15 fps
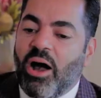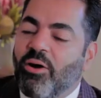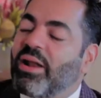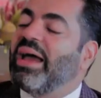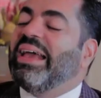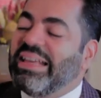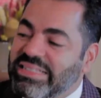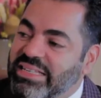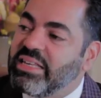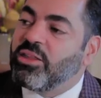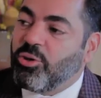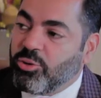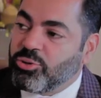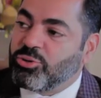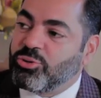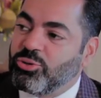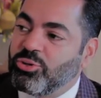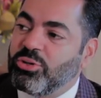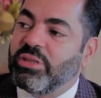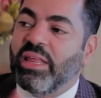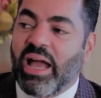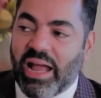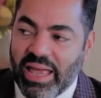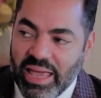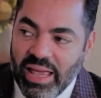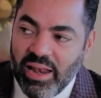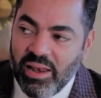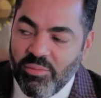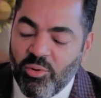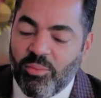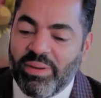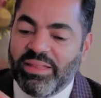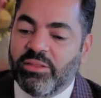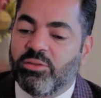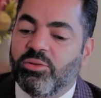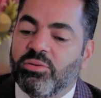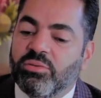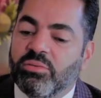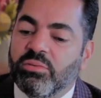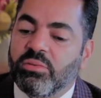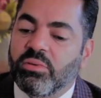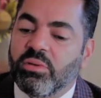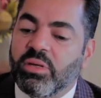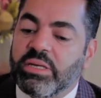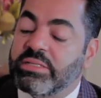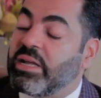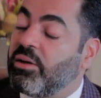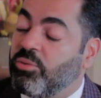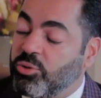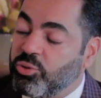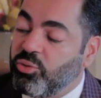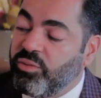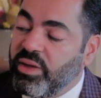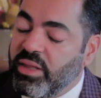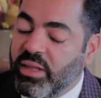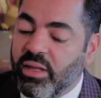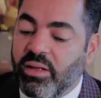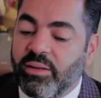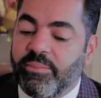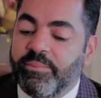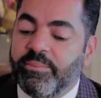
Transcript: Ahora, ese Dios de aquel momento que salvó tu vida,